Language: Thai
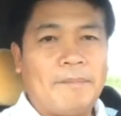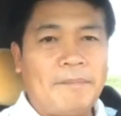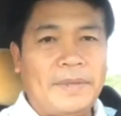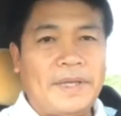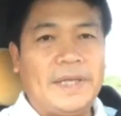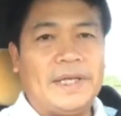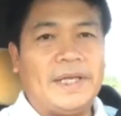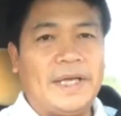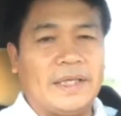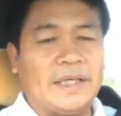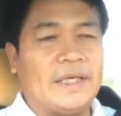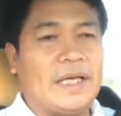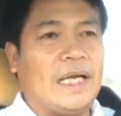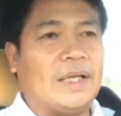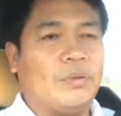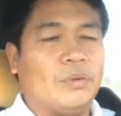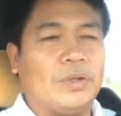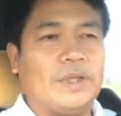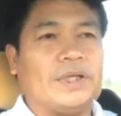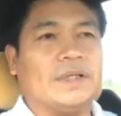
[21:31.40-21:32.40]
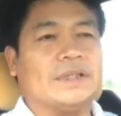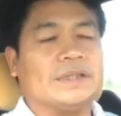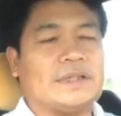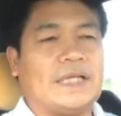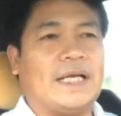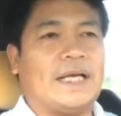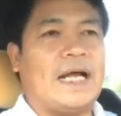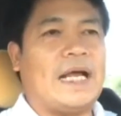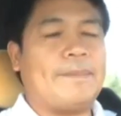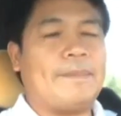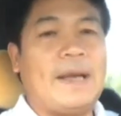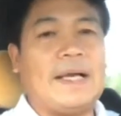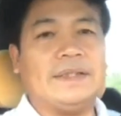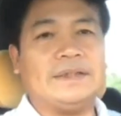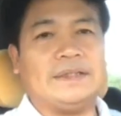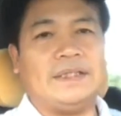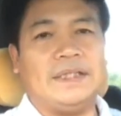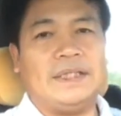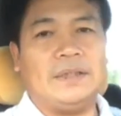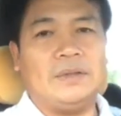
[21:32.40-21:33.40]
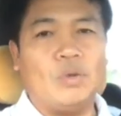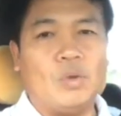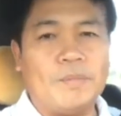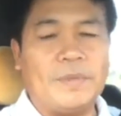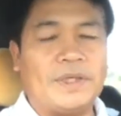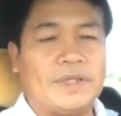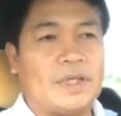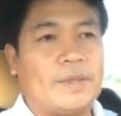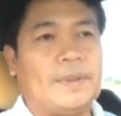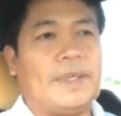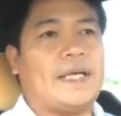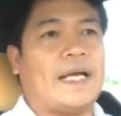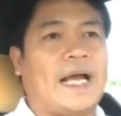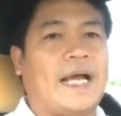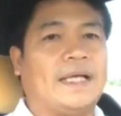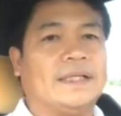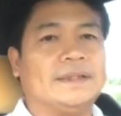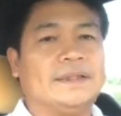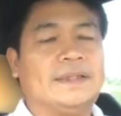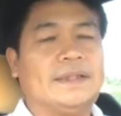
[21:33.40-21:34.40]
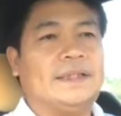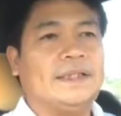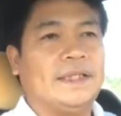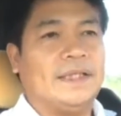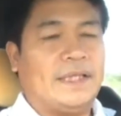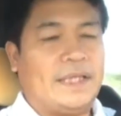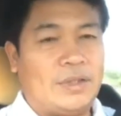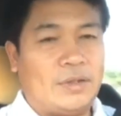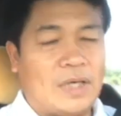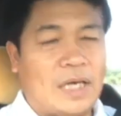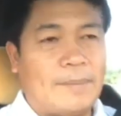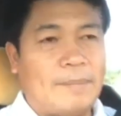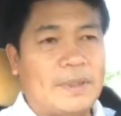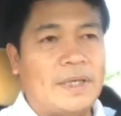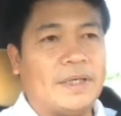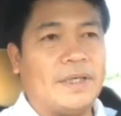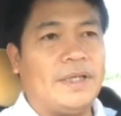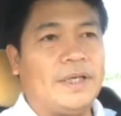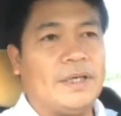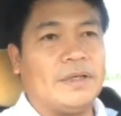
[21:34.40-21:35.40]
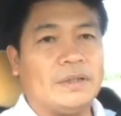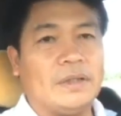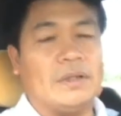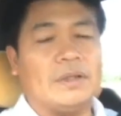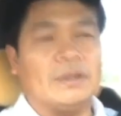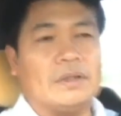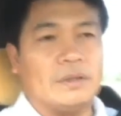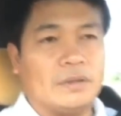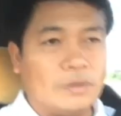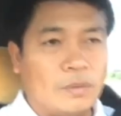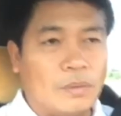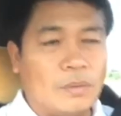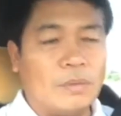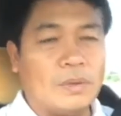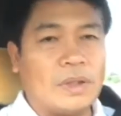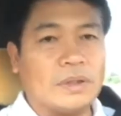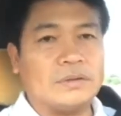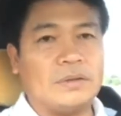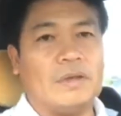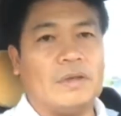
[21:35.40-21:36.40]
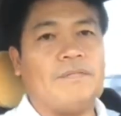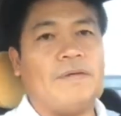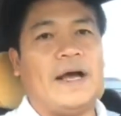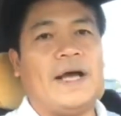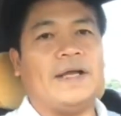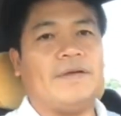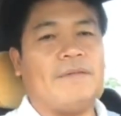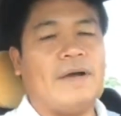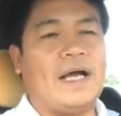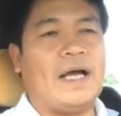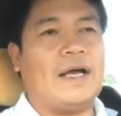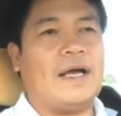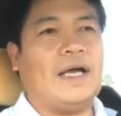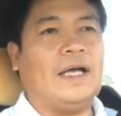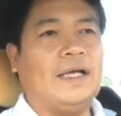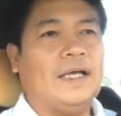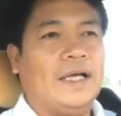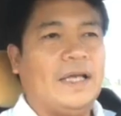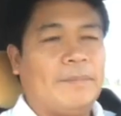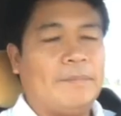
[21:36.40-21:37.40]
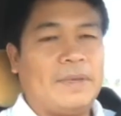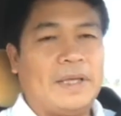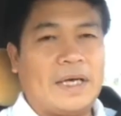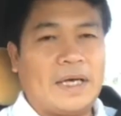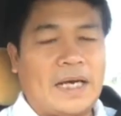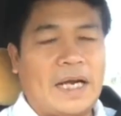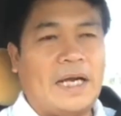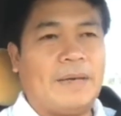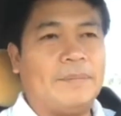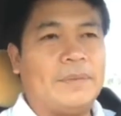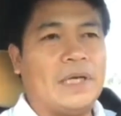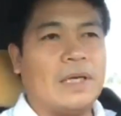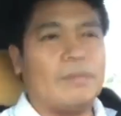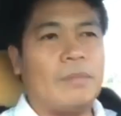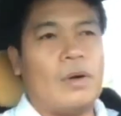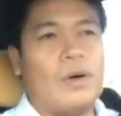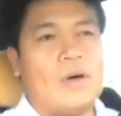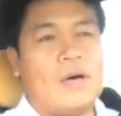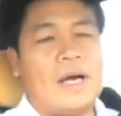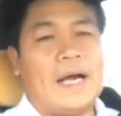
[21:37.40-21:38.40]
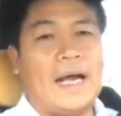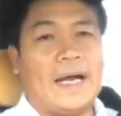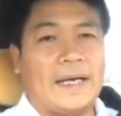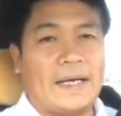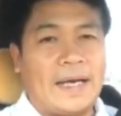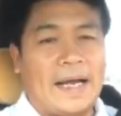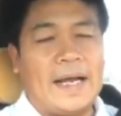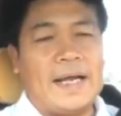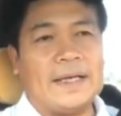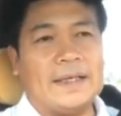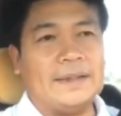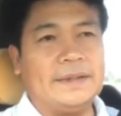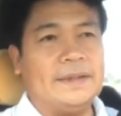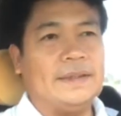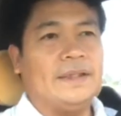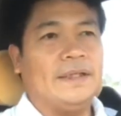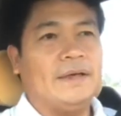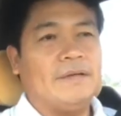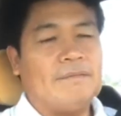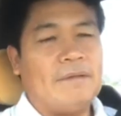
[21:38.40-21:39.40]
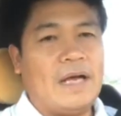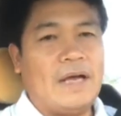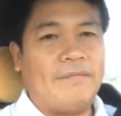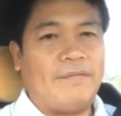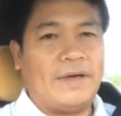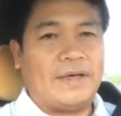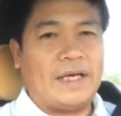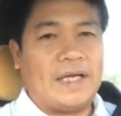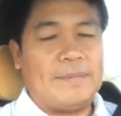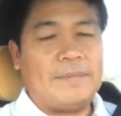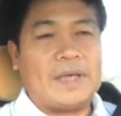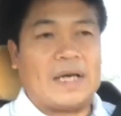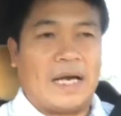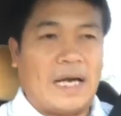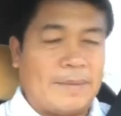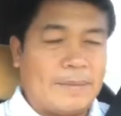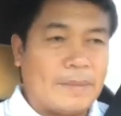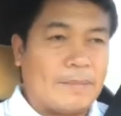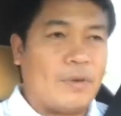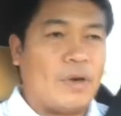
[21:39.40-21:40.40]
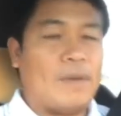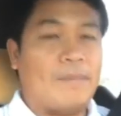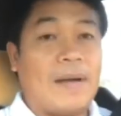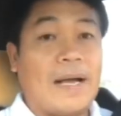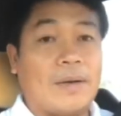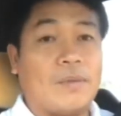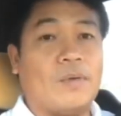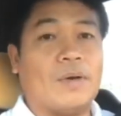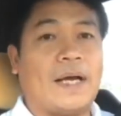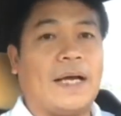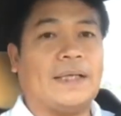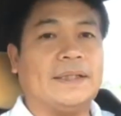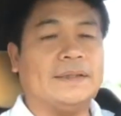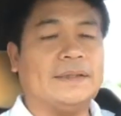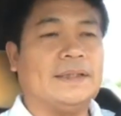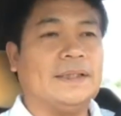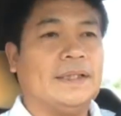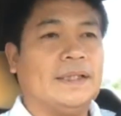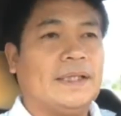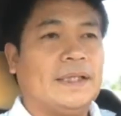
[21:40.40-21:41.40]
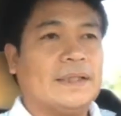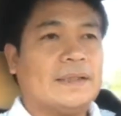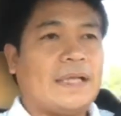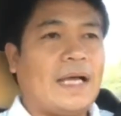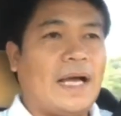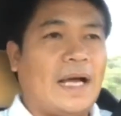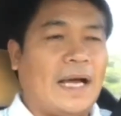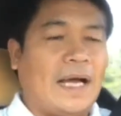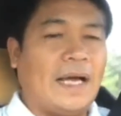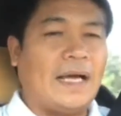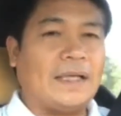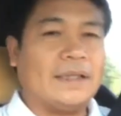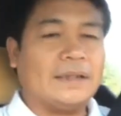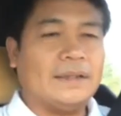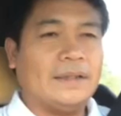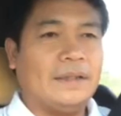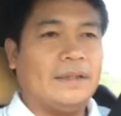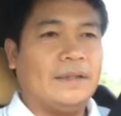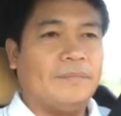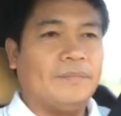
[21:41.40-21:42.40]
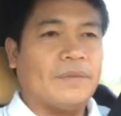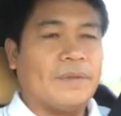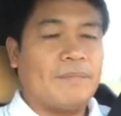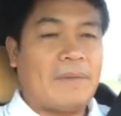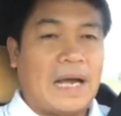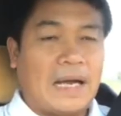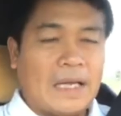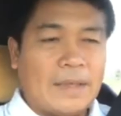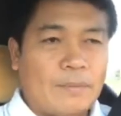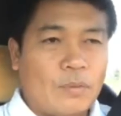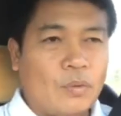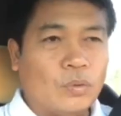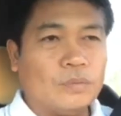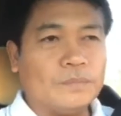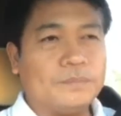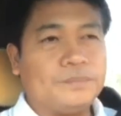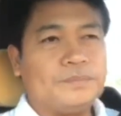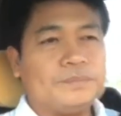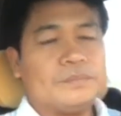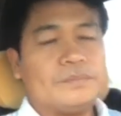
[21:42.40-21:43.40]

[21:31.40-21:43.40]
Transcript: มีเจตนาทุจริตใส่ร้ายป้ายสีดูหมิ่นเจ้าพนักงานแน่นอนครับเรื่องนี้ก็ต้องดูทั้งสองฝ่ายว่ามีหลักฐานเพียงพอหักล้างว่าฝ่ายไหนมีหลักฐานเพียงพอมากกว่ากันถ้าหากมาร์ค เพชรบูรณ์